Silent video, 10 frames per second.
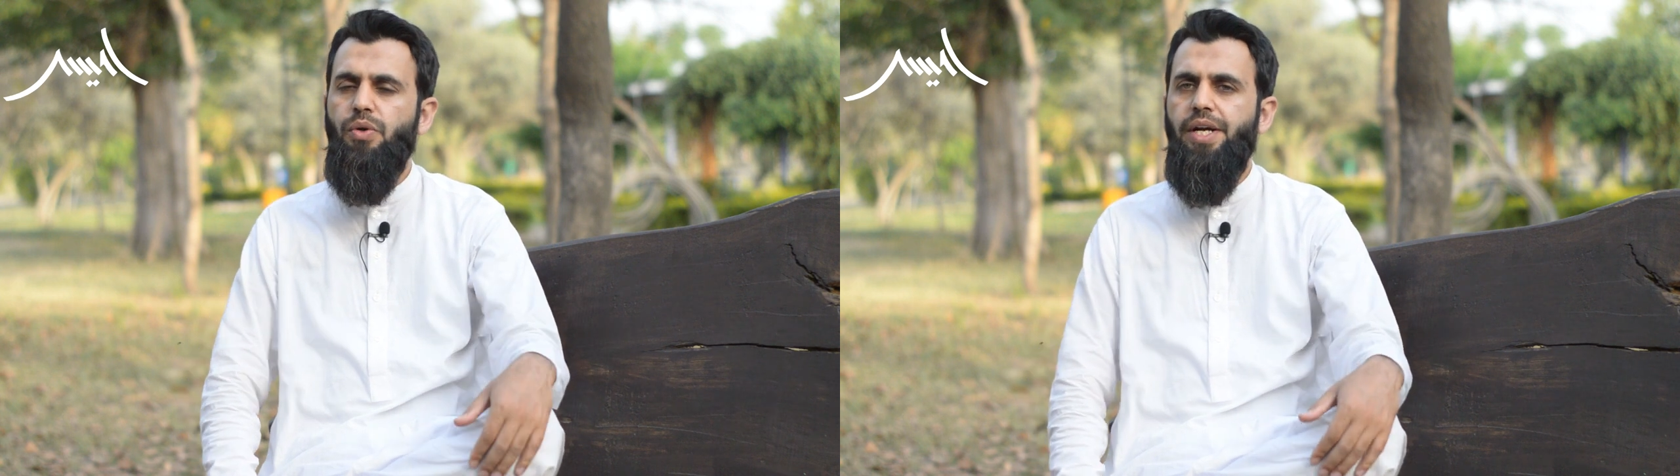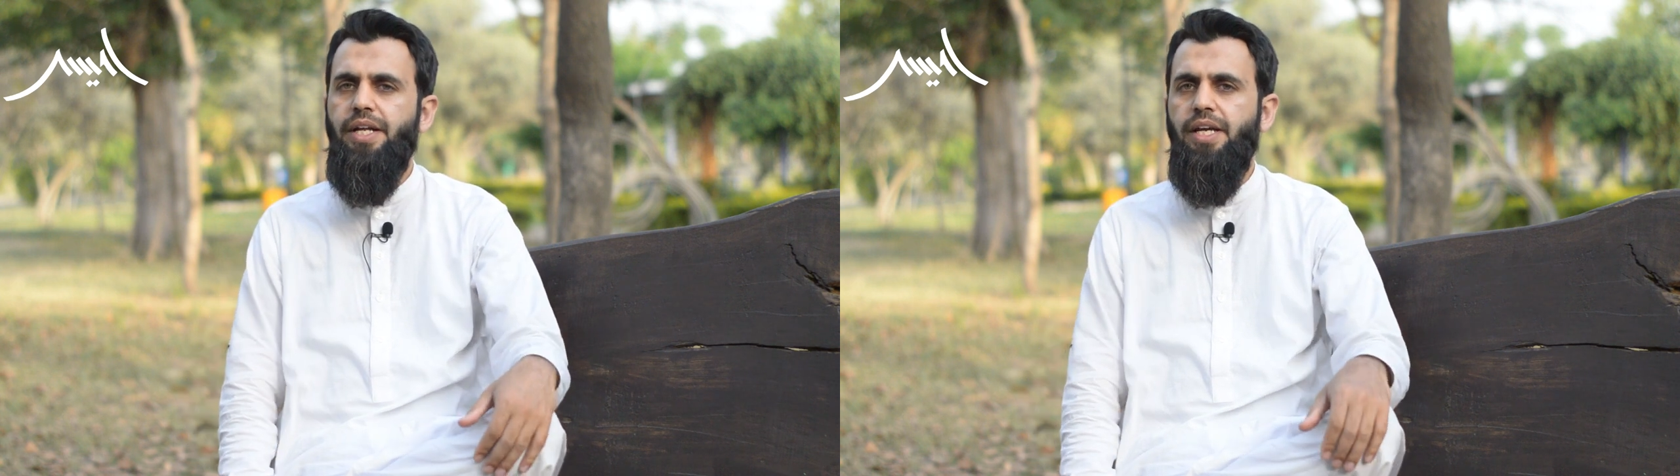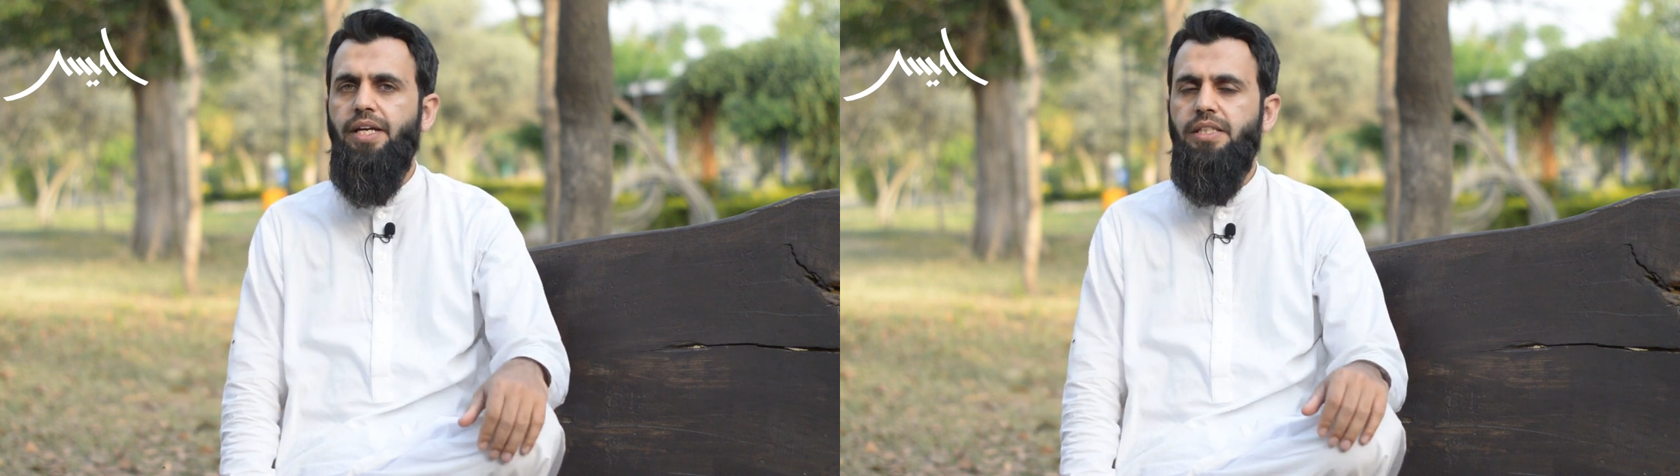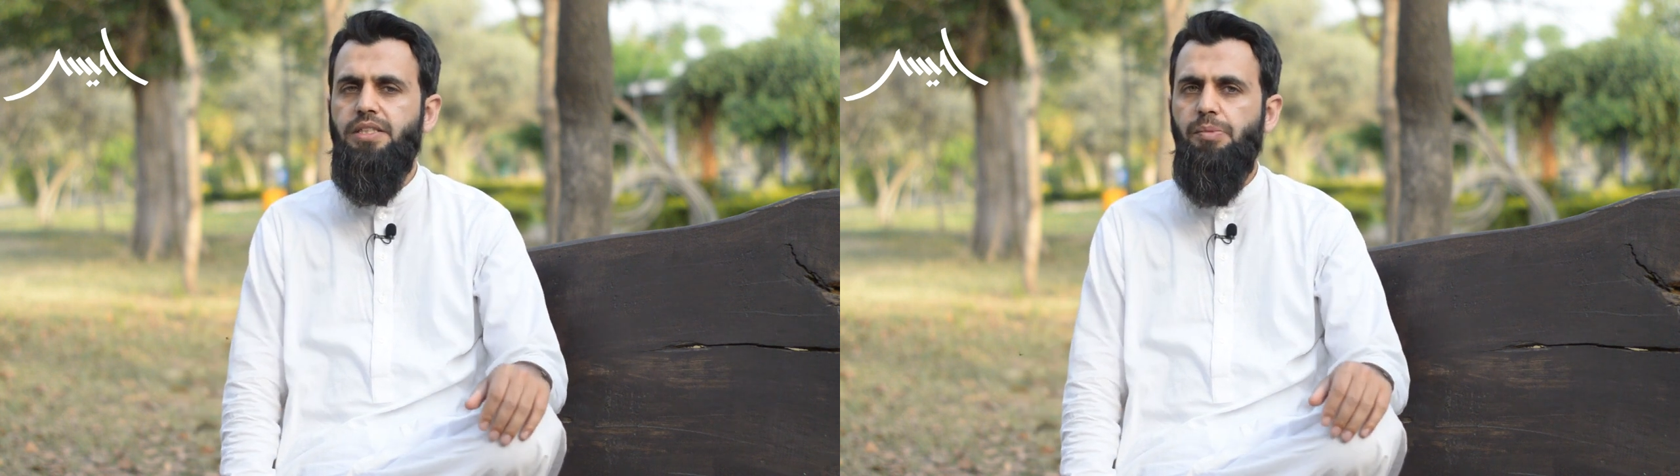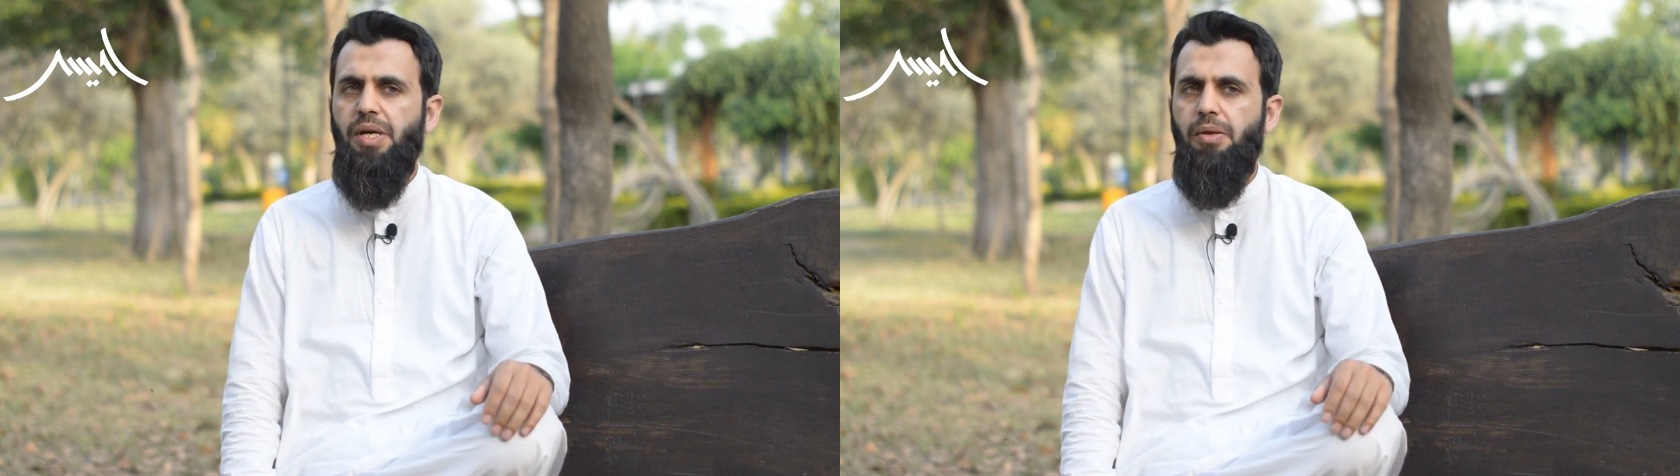और एंटाई
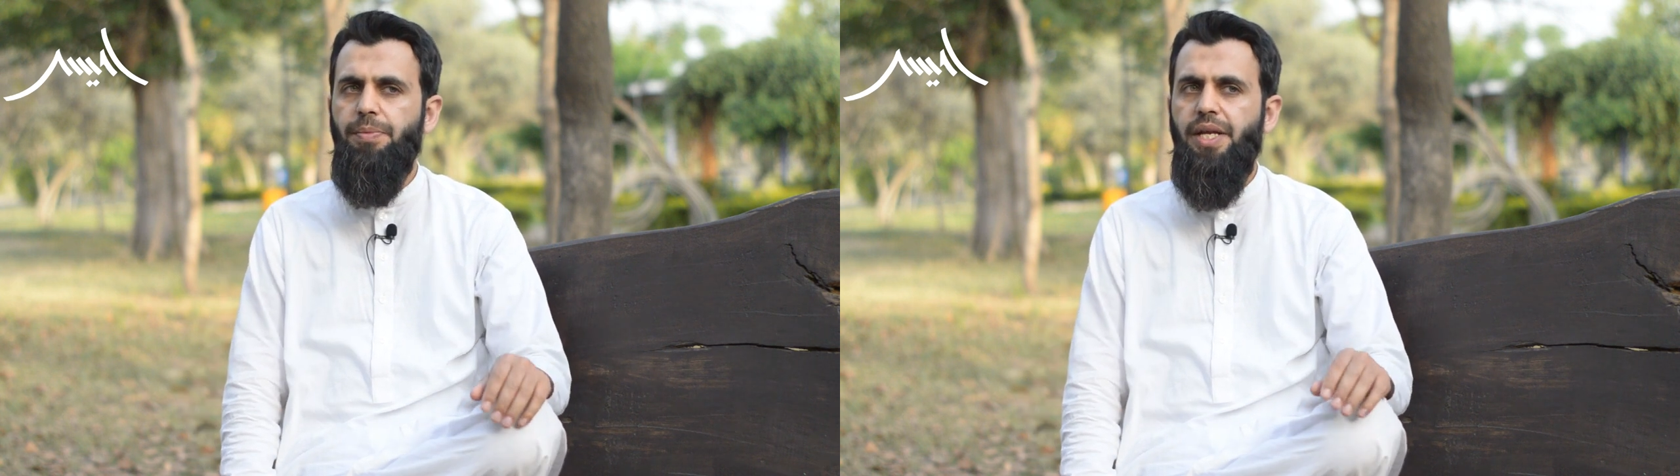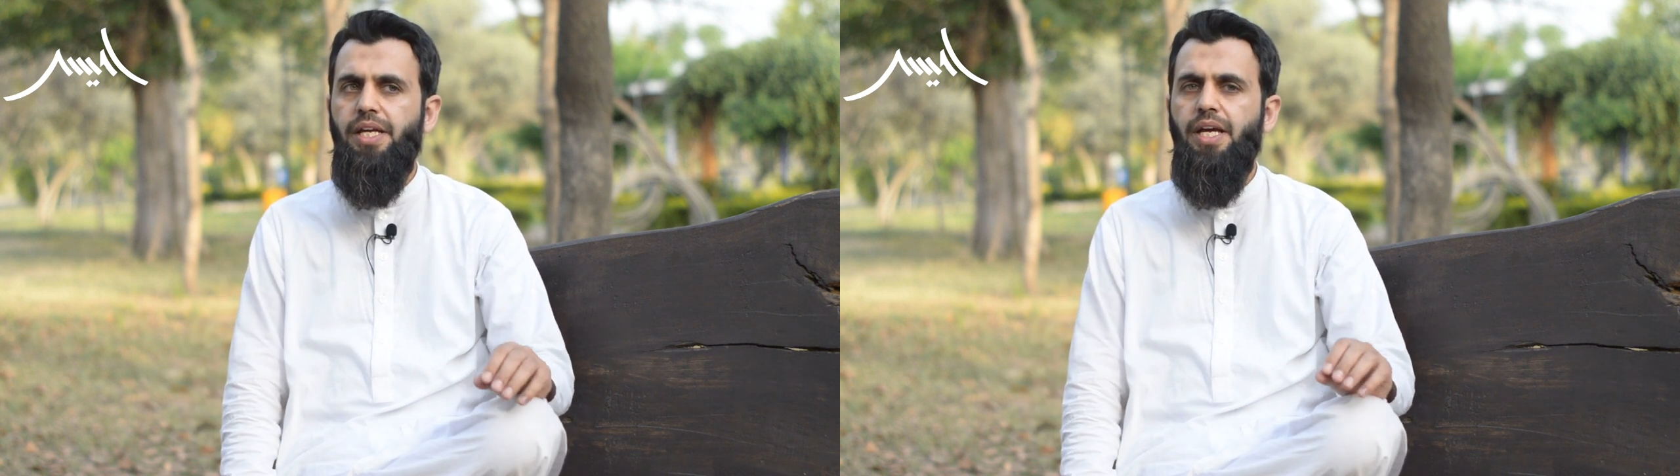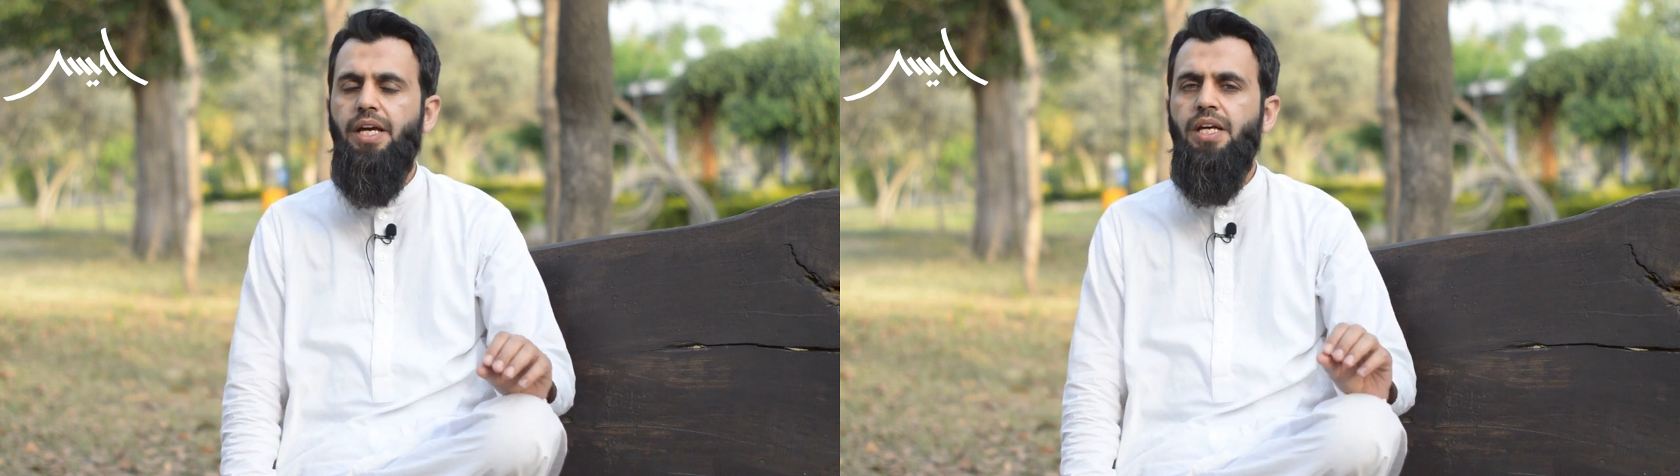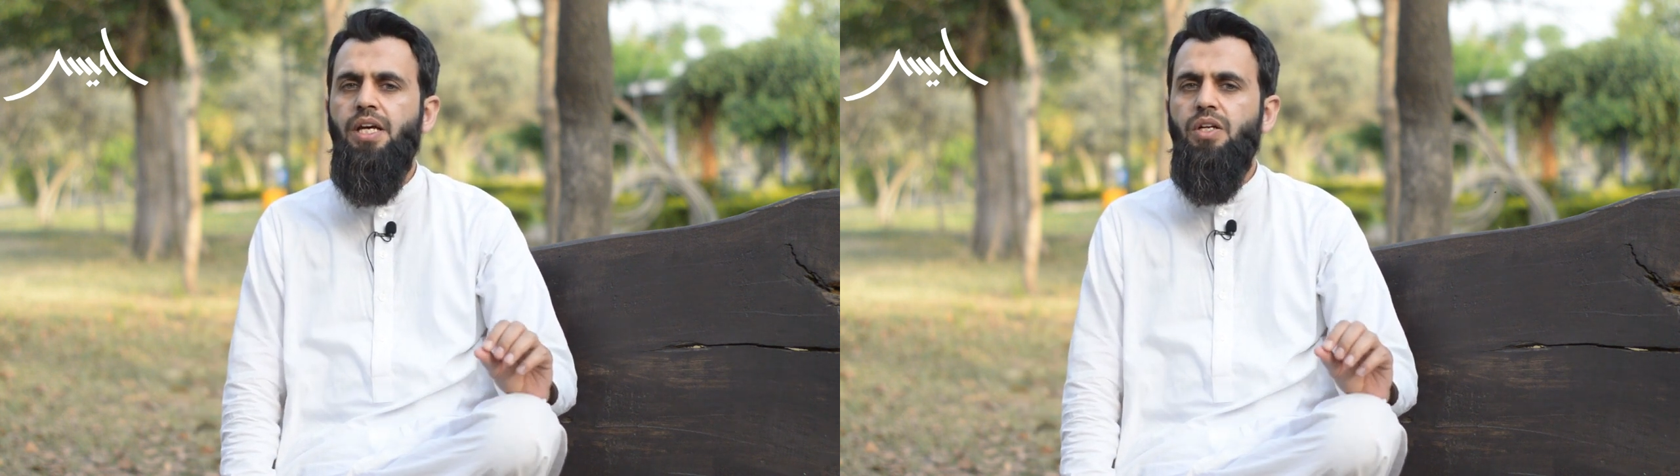क्राइस्ट के बारे में बनाई है